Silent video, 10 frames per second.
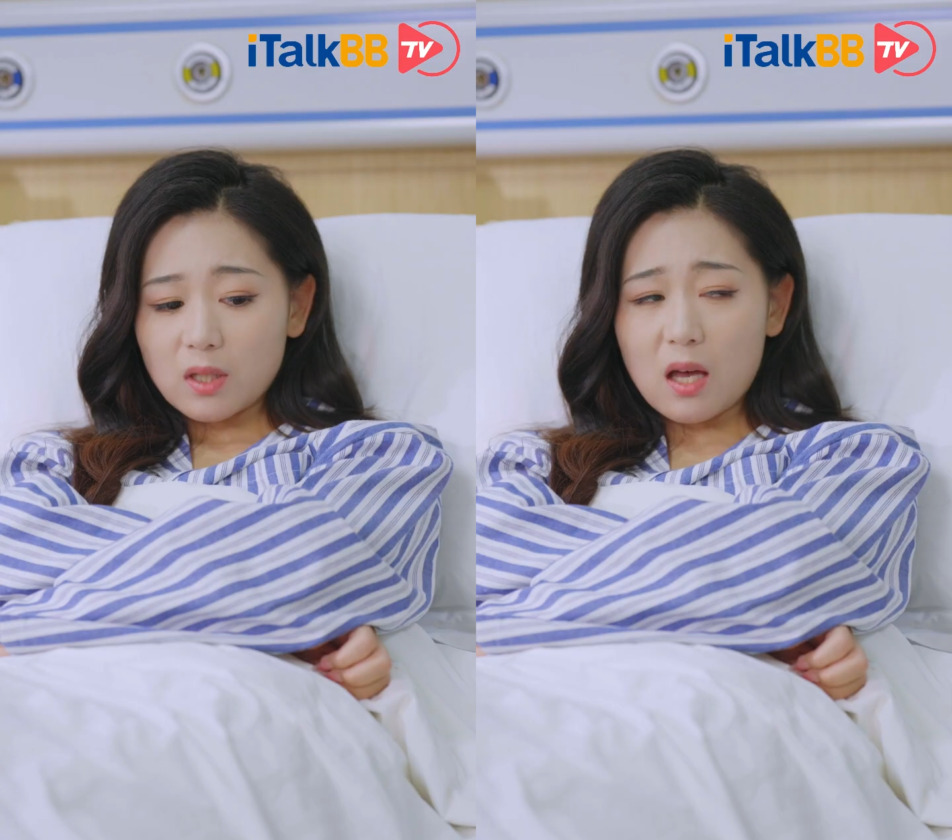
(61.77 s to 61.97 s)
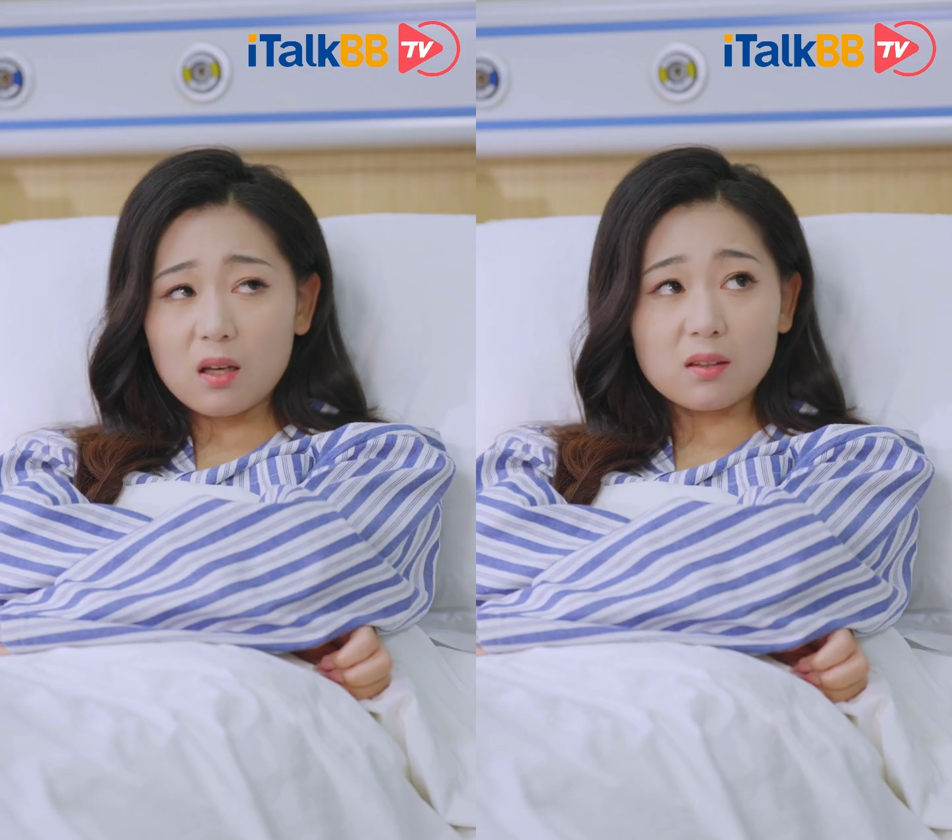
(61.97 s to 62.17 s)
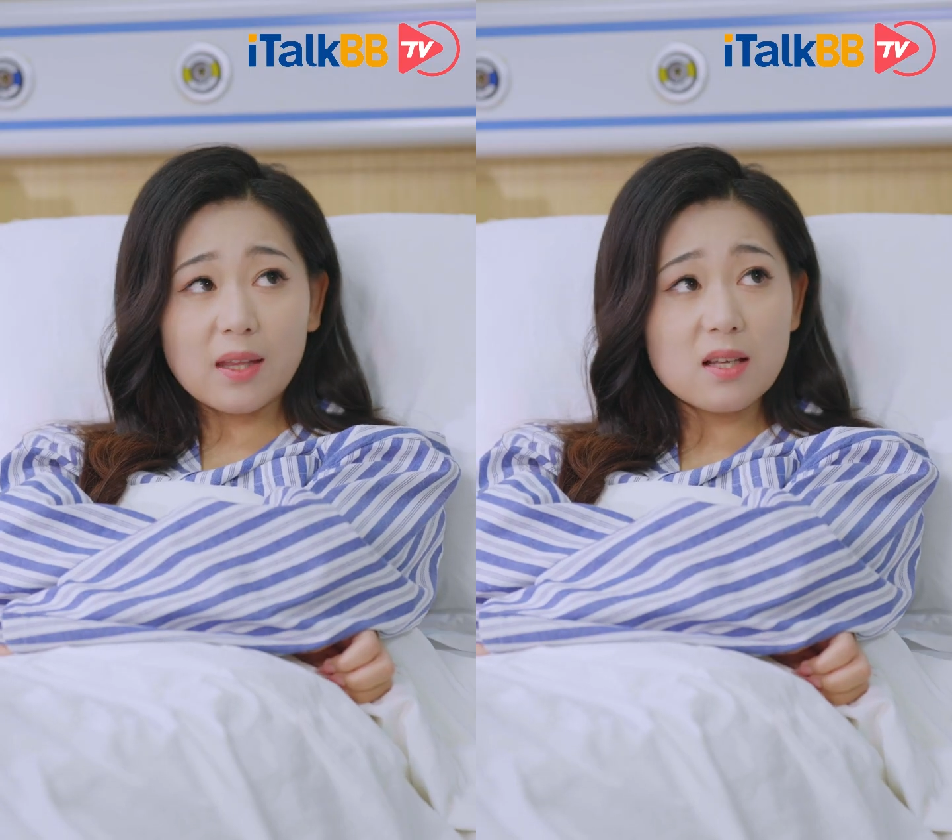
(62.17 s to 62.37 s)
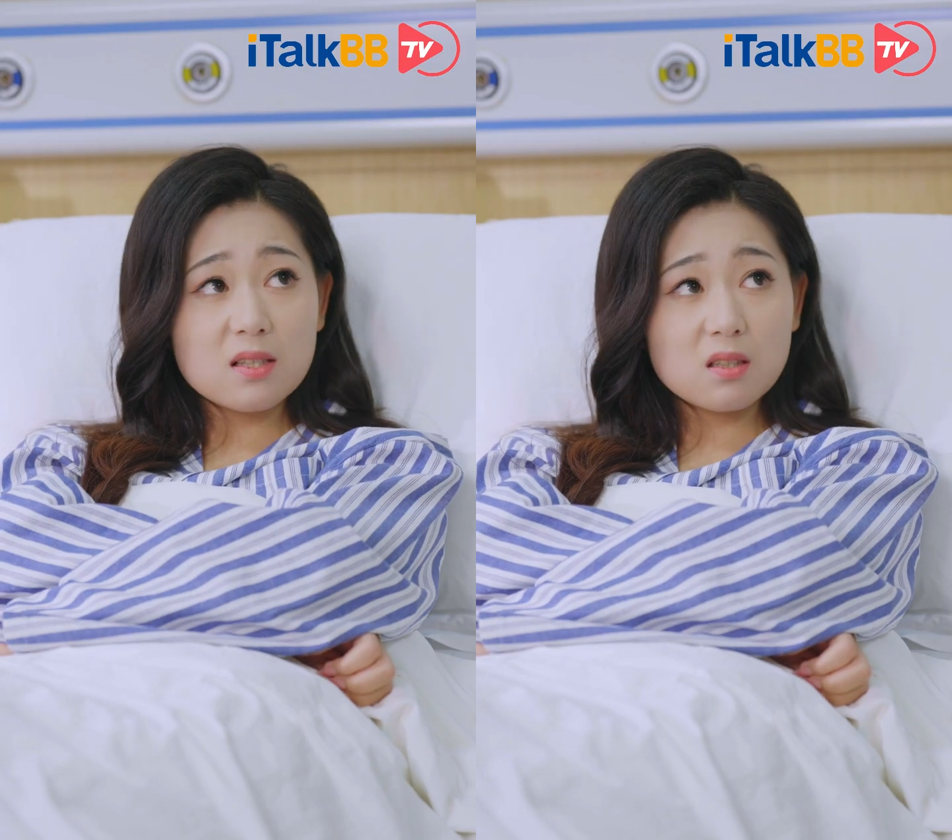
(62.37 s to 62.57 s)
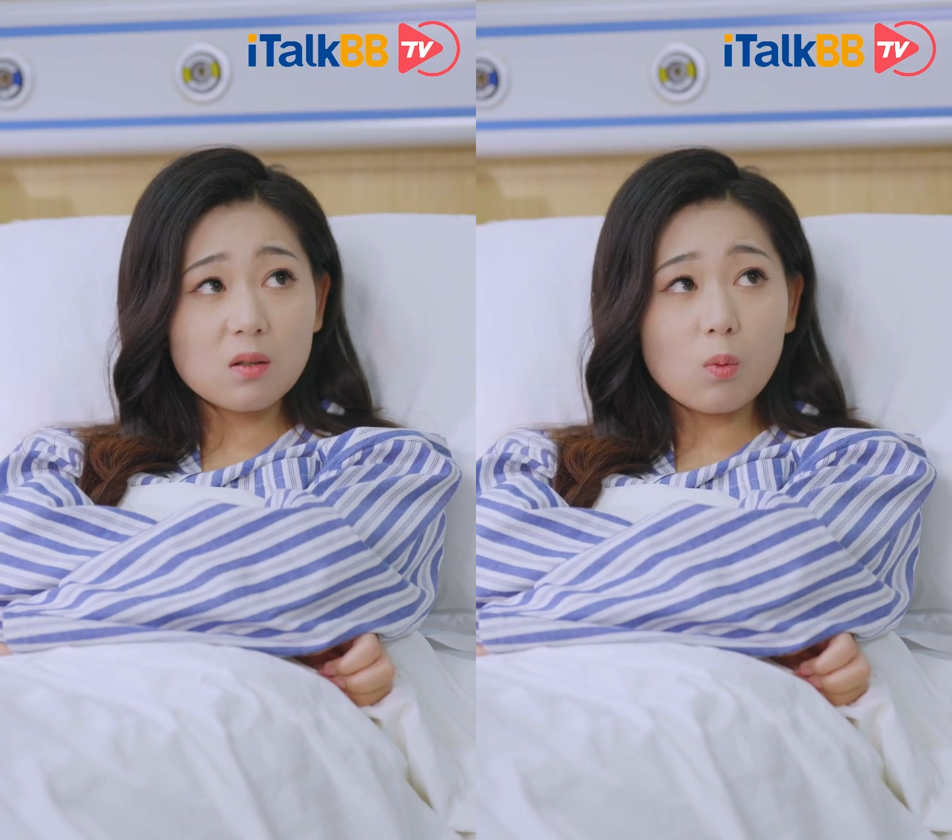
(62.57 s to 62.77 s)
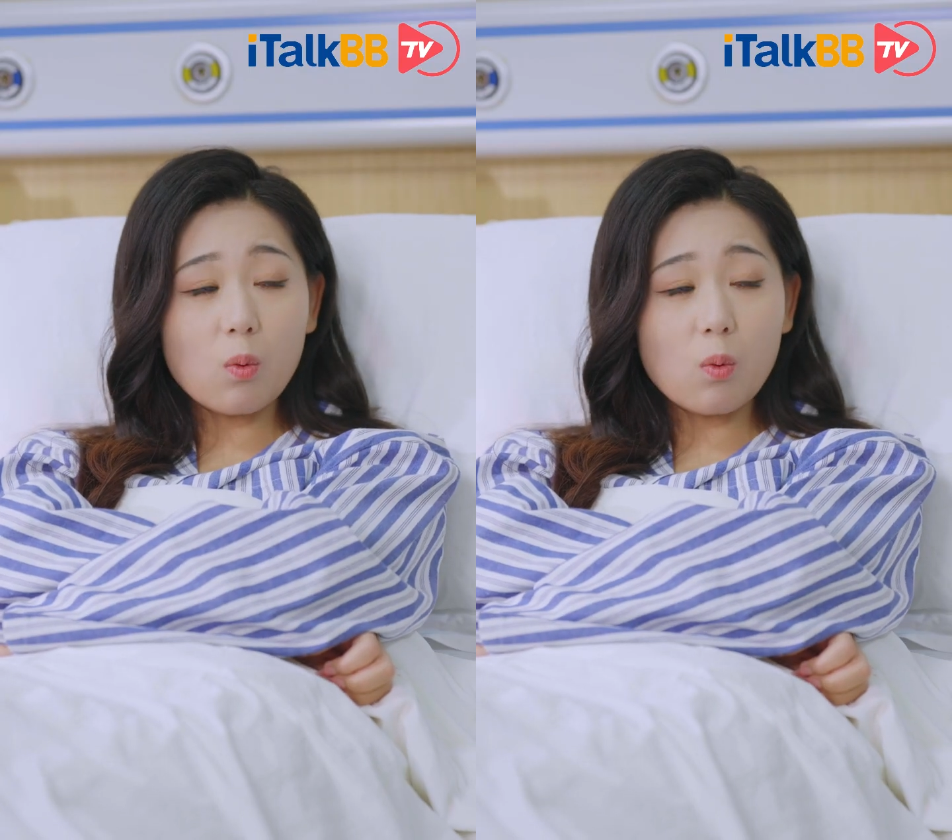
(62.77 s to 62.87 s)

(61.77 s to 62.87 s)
他很担心